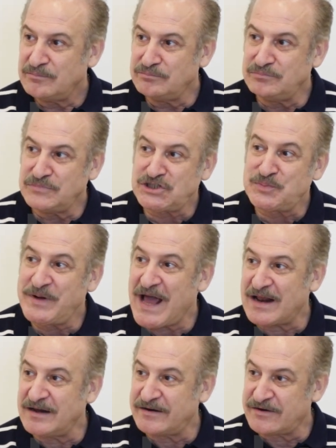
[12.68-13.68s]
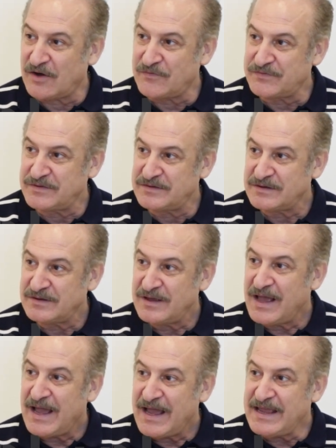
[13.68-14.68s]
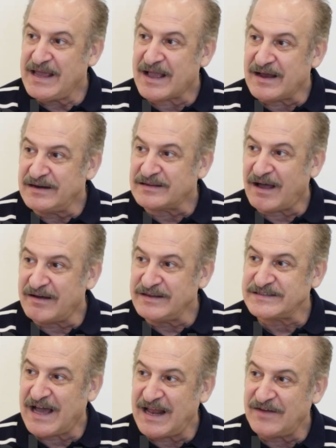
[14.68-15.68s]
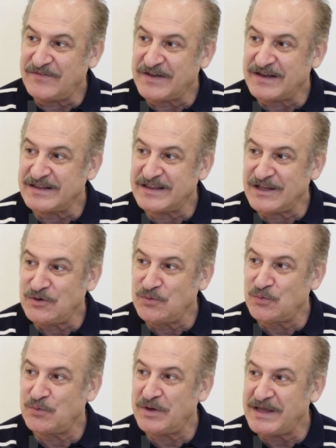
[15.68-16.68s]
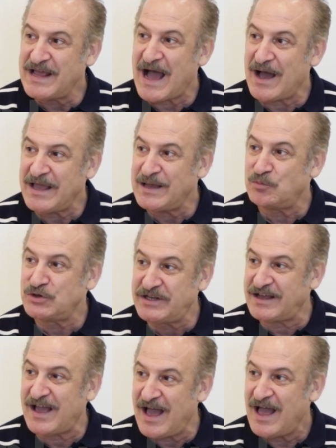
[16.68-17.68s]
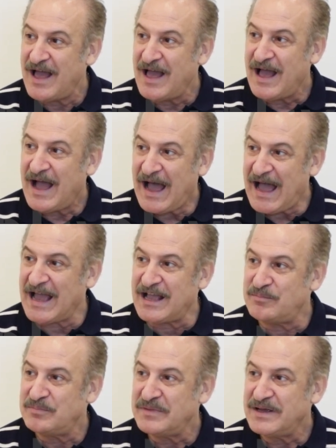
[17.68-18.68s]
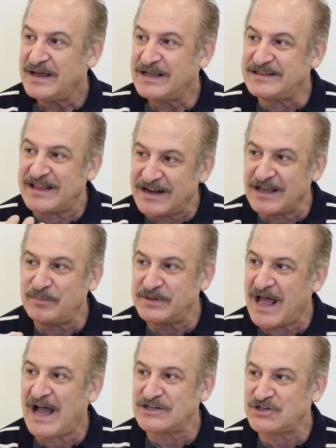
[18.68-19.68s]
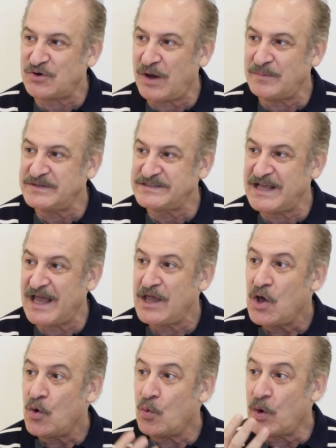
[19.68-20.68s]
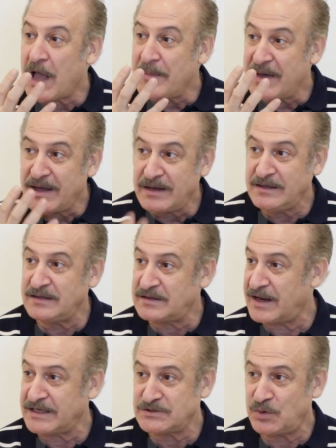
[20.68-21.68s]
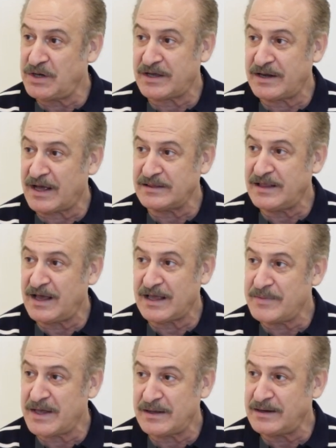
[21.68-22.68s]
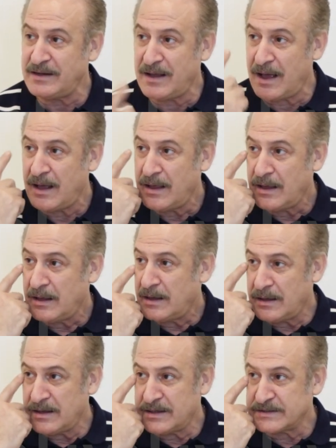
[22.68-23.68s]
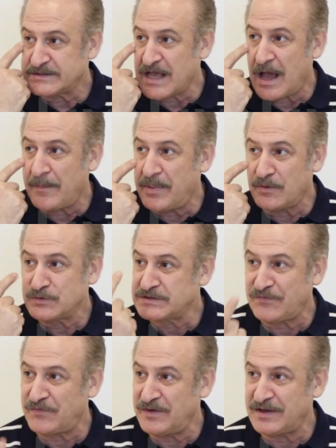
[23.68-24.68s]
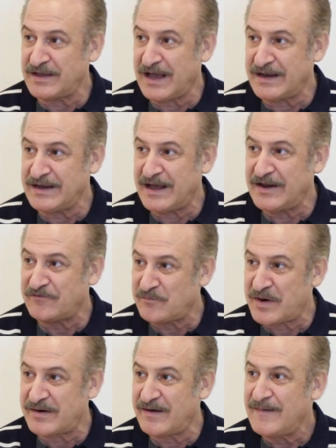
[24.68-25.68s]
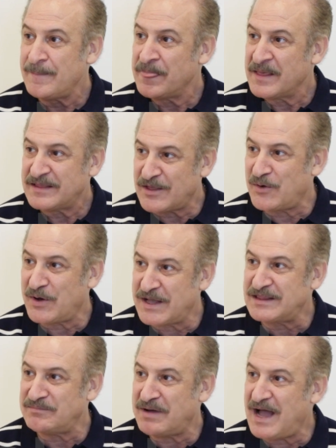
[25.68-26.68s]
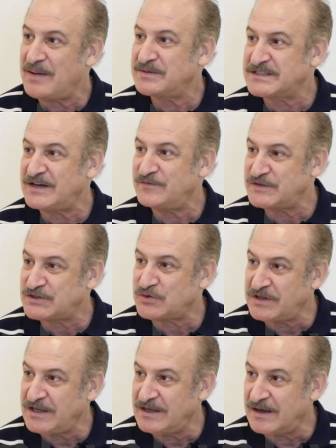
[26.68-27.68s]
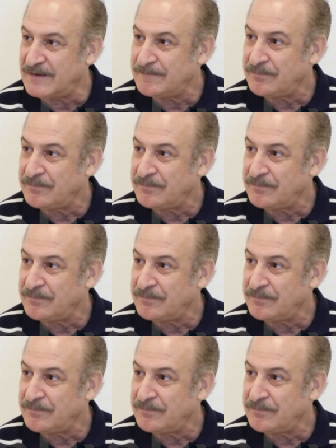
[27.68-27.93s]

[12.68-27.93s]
مش من اجل الرفض هي كانت حريصه على فكره انه هي هي مدركه حجم التاريخ بتاعها شكله عامل ازاي وجماهيريتها انا عايز اقول لك ان عندها جماهيريه آه، صعبه اوصف لك يعني انا في مره تواجدت معاها مثلا في السعوديه